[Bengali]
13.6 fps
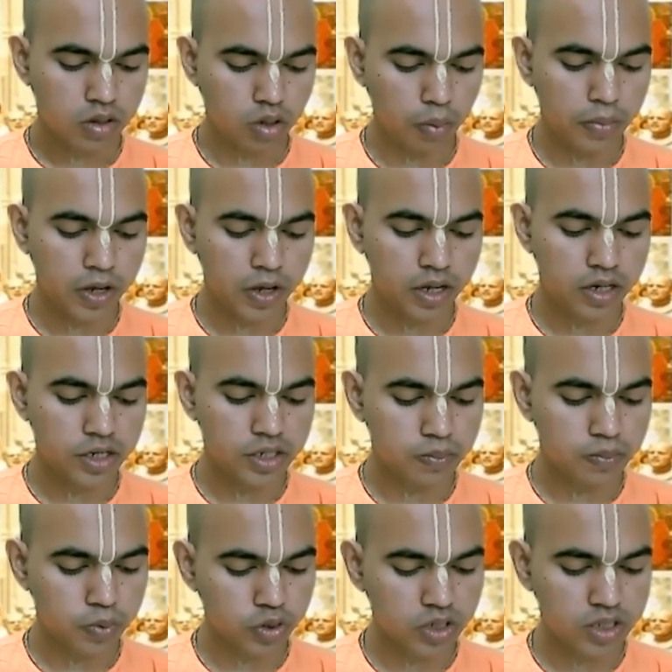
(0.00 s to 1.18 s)
তবে
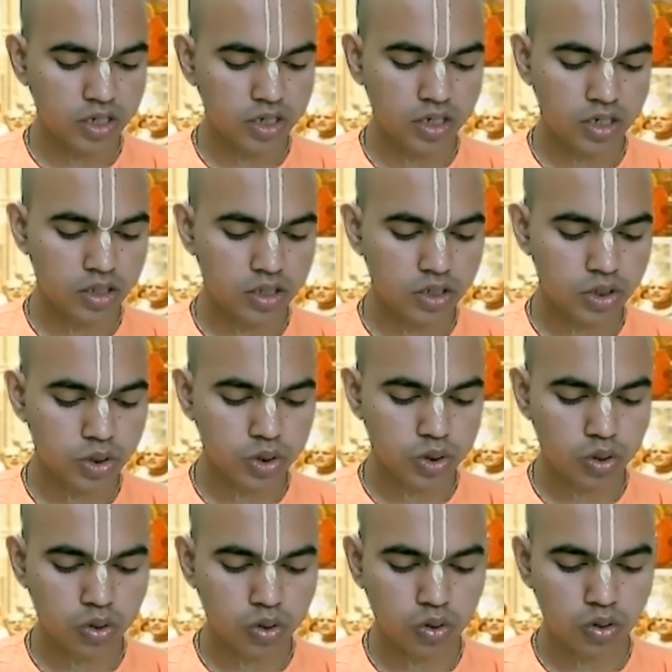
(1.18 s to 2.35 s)
প্রতিদিন নির্দিষ্ট
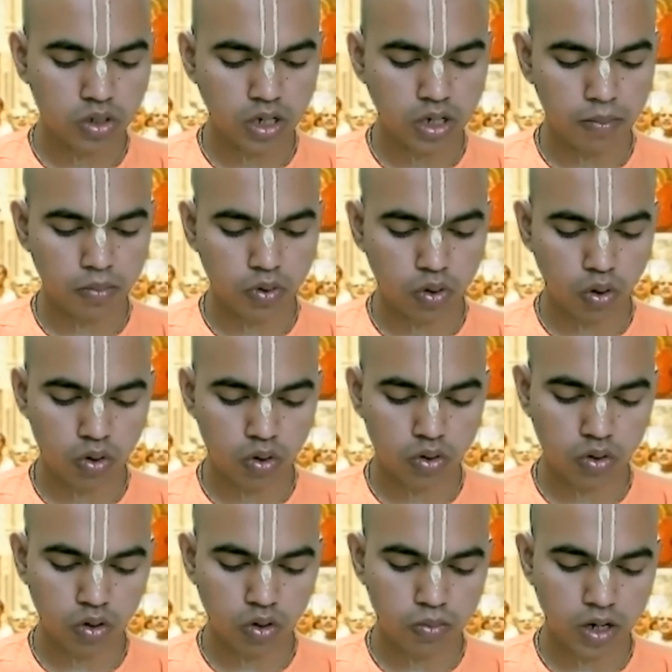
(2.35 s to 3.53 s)
সংখ্যক নাম গ্রহণ
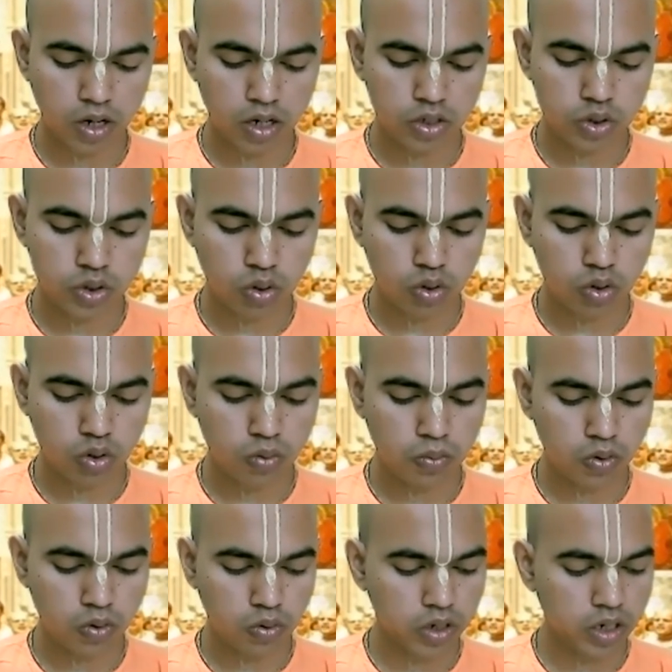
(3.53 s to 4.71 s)
করবার সংকল্প
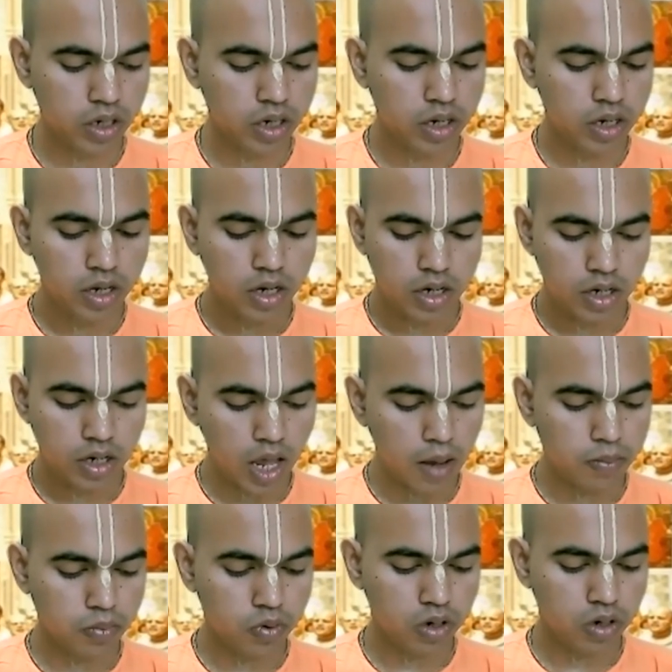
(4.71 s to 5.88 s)
করে নাম
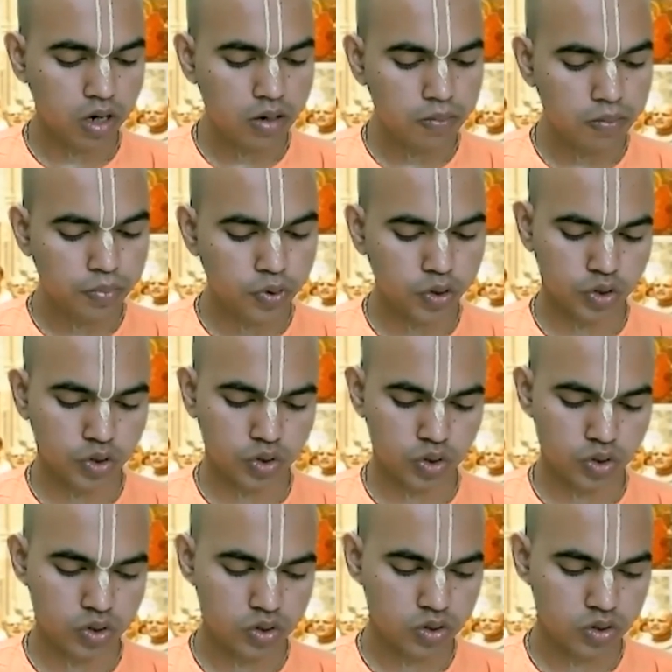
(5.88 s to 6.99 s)
করা প্রয়োজন